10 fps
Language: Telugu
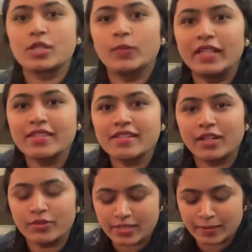సో వన్స్
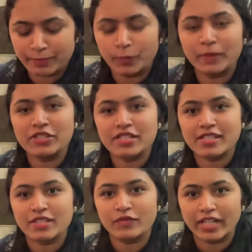నాకు జిప్ ఓపెన్
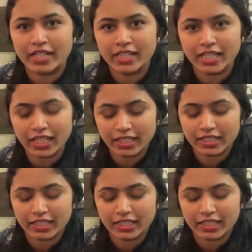చేసిన వెంటనే